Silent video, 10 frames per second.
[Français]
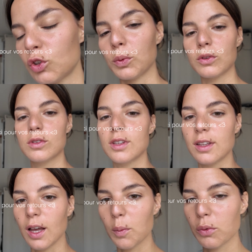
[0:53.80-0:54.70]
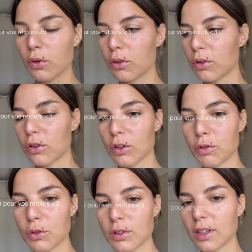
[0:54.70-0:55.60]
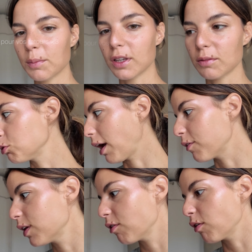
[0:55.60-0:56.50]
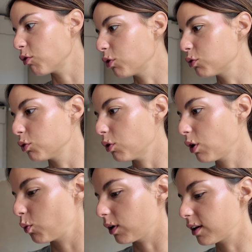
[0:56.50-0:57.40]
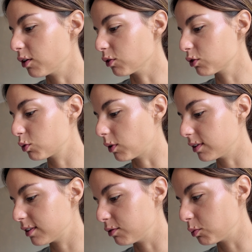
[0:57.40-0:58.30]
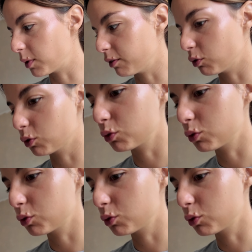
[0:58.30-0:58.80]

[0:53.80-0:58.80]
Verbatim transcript: je pense que c'était un peu confusing. Mais je suis ravie d'avoir vos retours. Quoi qu'il en soit, s'il vous plaît, vos